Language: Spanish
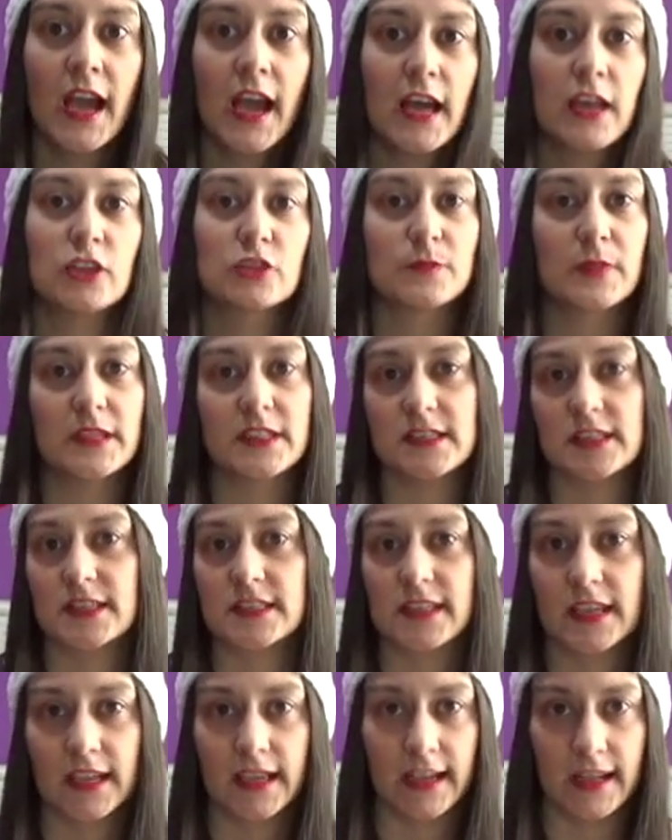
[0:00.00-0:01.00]
a los padres
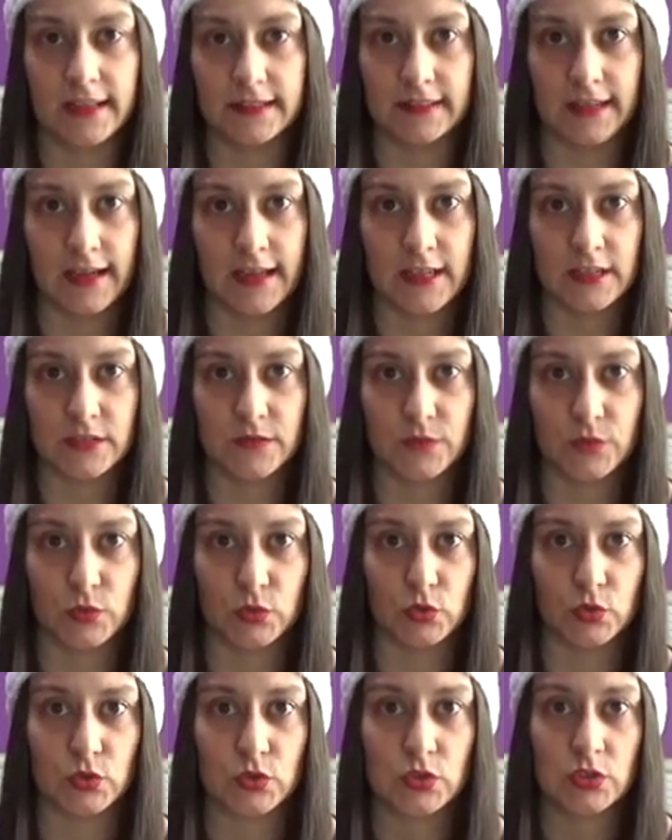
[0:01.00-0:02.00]
les encantan las
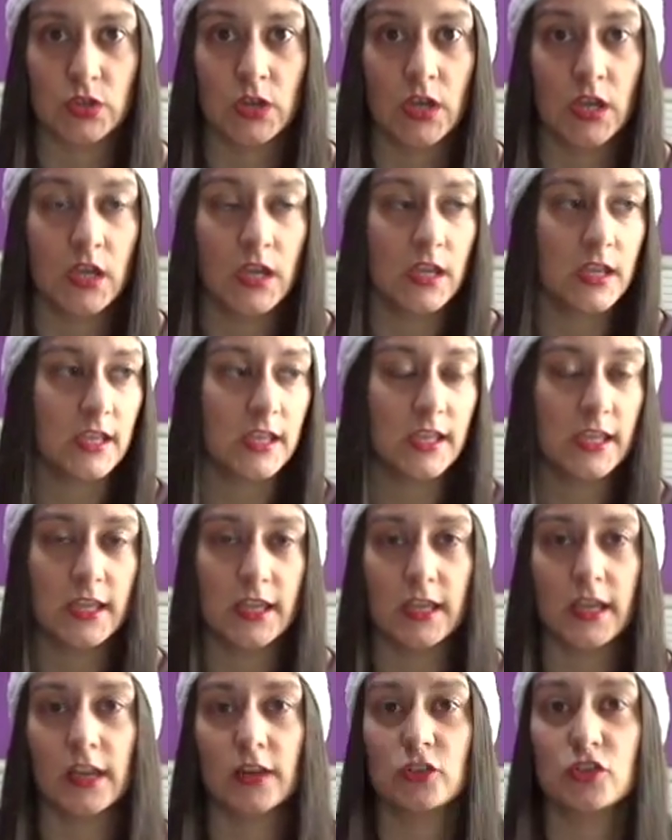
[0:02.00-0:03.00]
fotos.
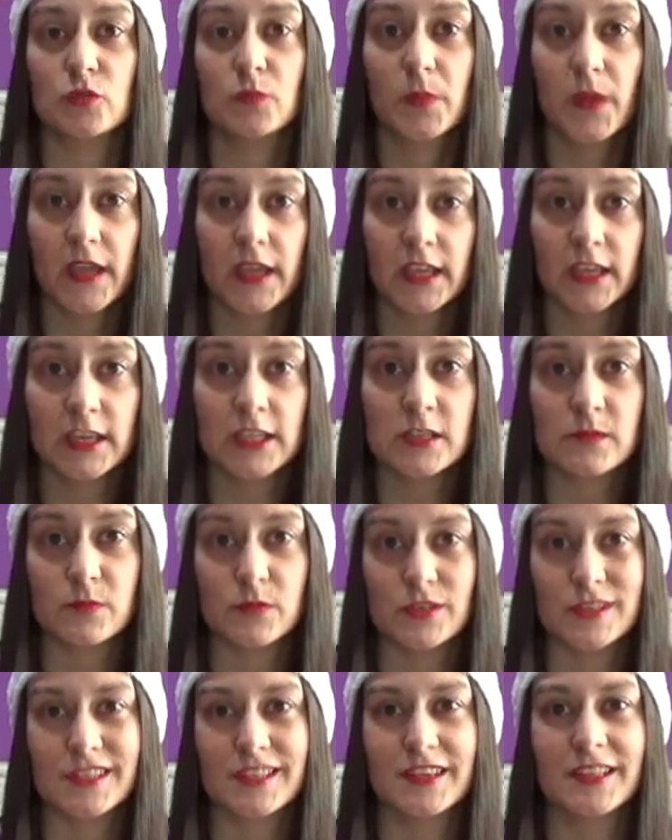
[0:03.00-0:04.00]
Y a los peques,
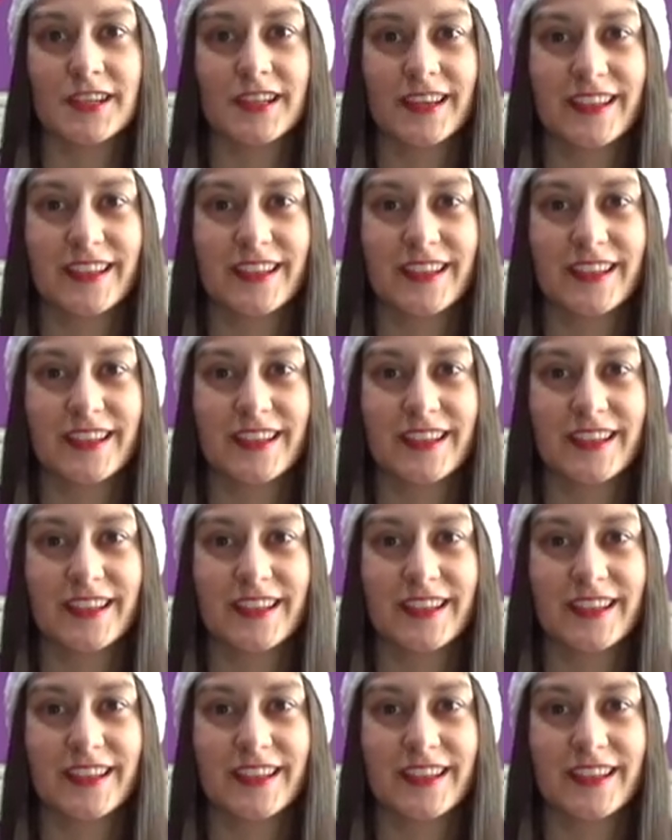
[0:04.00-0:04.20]
pues